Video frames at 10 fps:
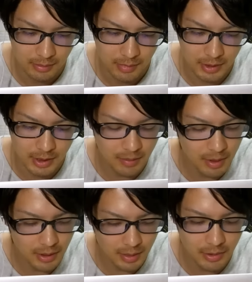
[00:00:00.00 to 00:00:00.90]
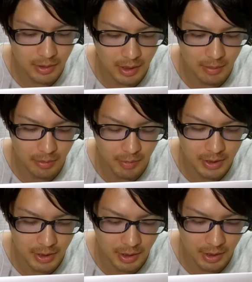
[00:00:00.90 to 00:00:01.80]
まあ、スキルは多分ね、もう間
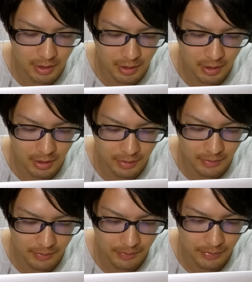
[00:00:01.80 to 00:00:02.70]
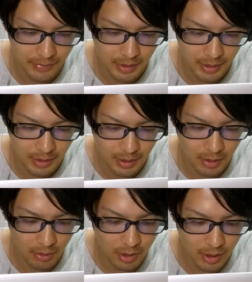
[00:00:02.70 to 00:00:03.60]
違いないから。
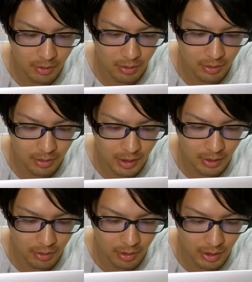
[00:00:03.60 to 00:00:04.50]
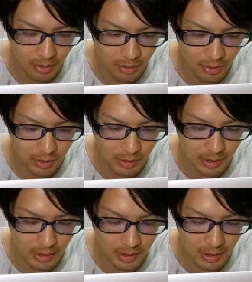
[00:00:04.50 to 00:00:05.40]
解放、解放、解放、解放。
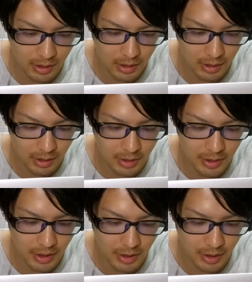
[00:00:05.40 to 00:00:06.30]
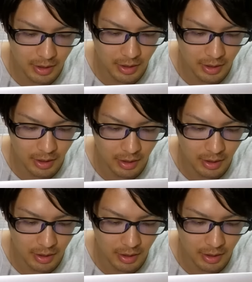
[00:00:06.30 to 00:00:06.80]
あー、あー、いいね、いいね、いいね。